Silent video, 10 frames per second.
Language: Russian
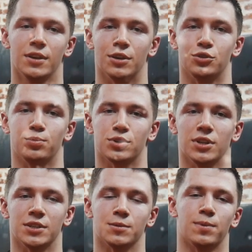Хочу
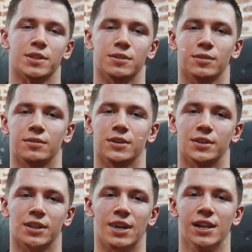пожелать им спортивного
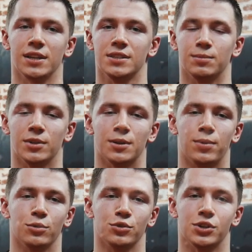долголетия,
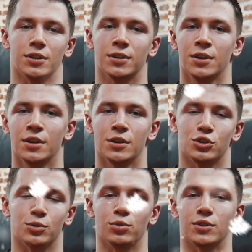благополучия,
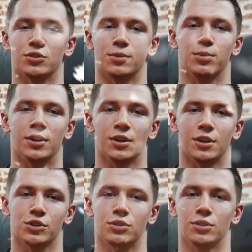чтобы у них все было
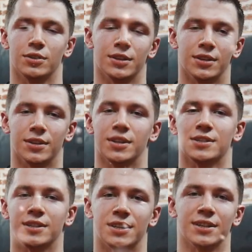хорошо, и СЛТ –